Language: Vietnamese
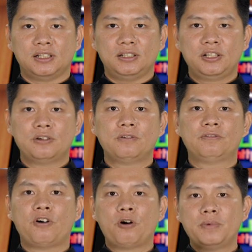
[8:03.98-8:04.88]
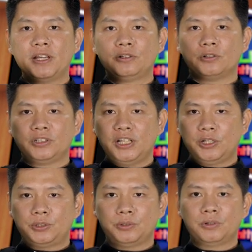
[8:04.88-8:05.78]
tình yêu vô biên của
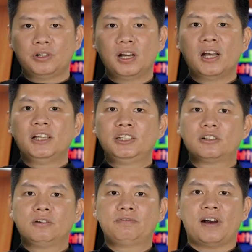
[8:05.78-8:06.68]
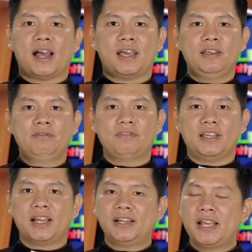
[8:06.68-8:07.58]
Thiên Chúa, chứ không phải
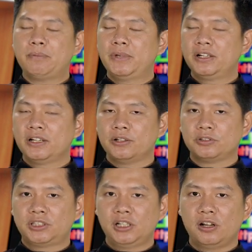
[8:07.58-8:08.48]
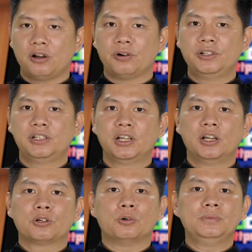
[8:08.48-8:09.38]
vì anh em biết điều xin lỗi,
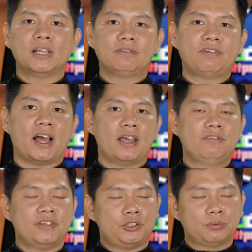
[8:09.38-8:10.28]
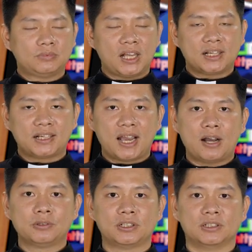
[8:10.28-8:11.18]
cũng chẳng phải vì chúng ta
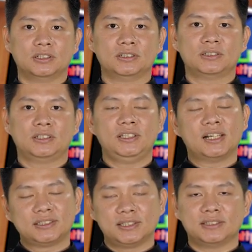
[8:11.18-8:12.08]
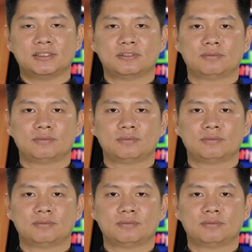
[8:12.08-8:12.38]
cao thượng, nhân từ.